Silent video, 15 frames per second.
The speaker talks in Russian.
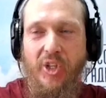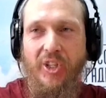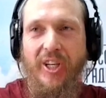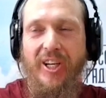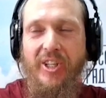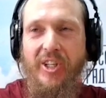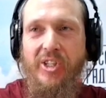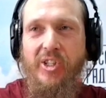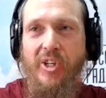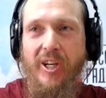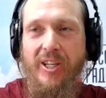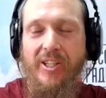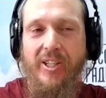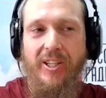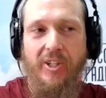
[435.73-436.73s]
Читайте
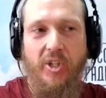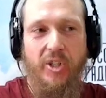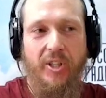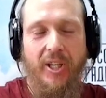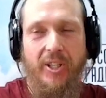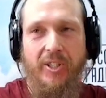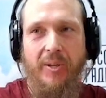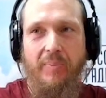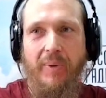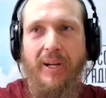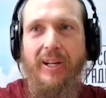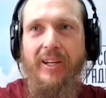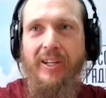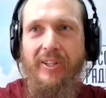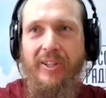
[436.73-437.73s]
сказки, Ребята, читайте
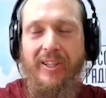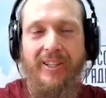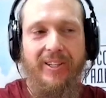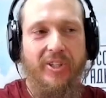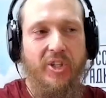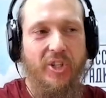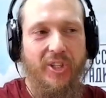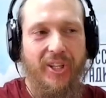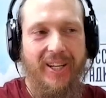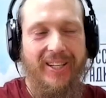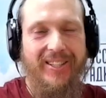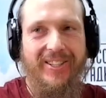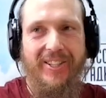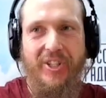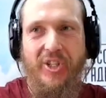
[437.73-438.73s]
былины,
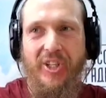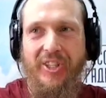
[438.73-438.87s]
читайте, вот.